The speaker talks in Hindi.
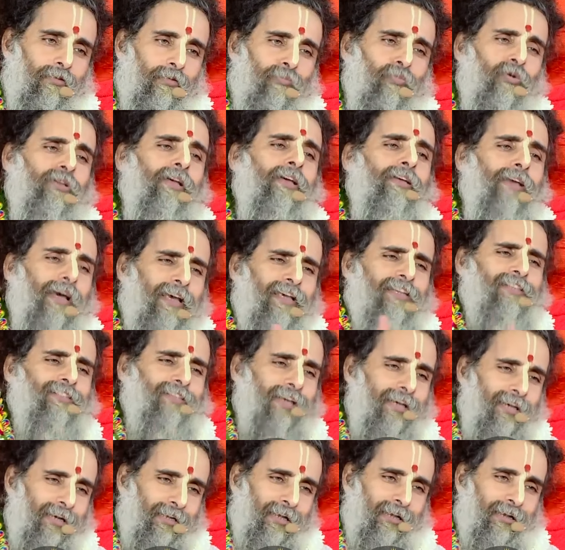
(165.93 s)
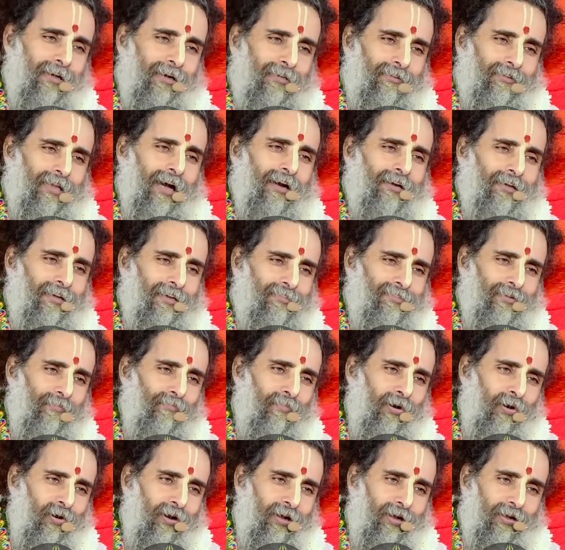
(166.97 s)
मुझे यही सही नहीं लगता कि यह
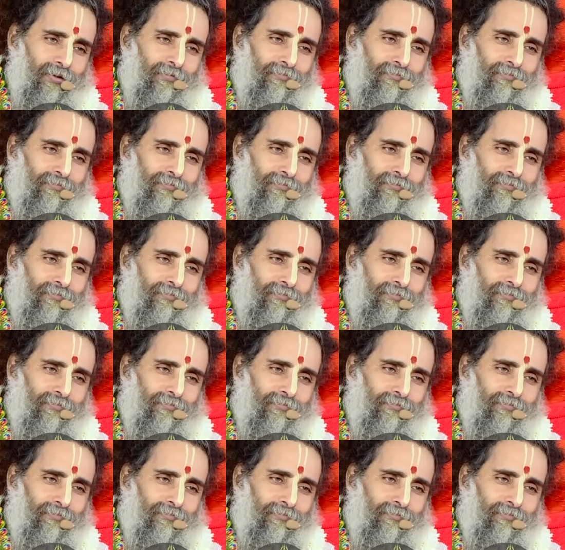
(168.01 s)
संभव है